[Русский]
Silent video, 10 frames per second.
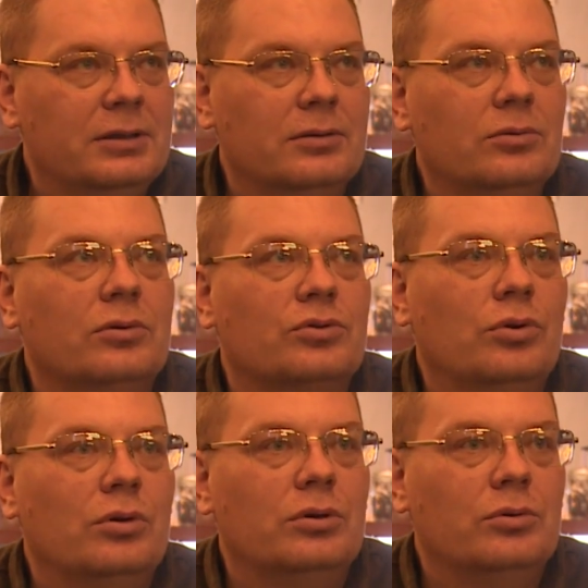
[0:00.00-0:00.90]
Но в
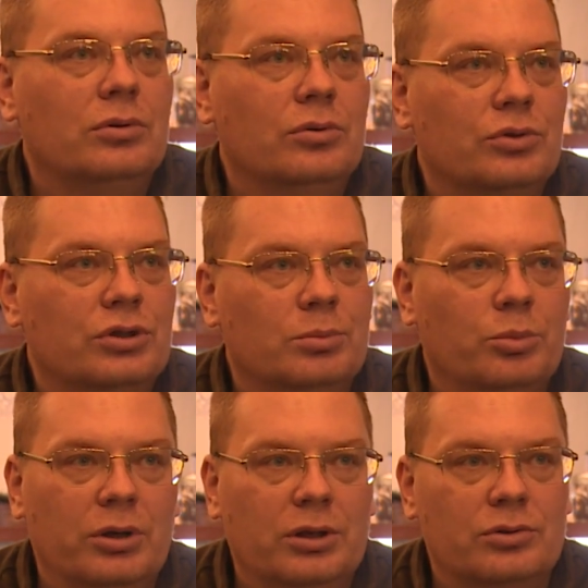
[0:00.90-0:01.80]
школьные годы уже
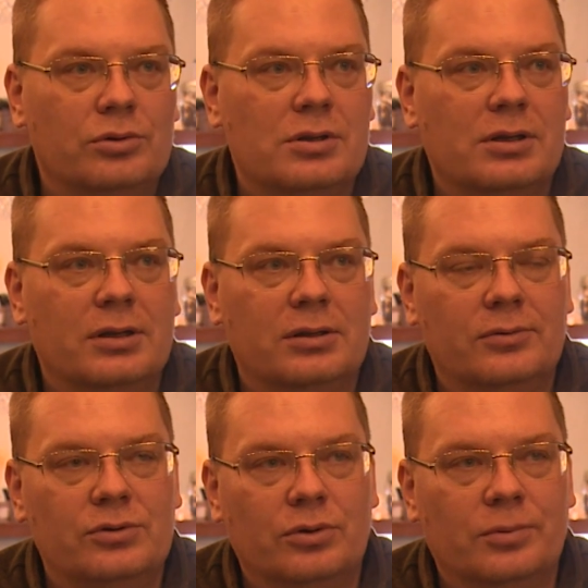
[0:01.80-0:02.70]
более осознанно
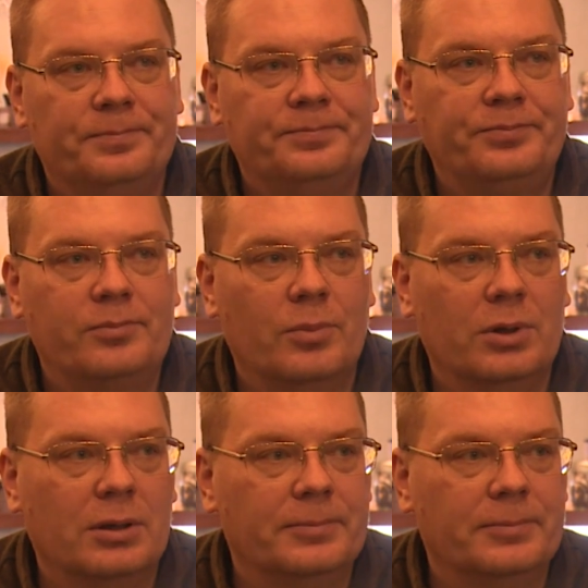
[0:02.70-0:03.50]
это все было.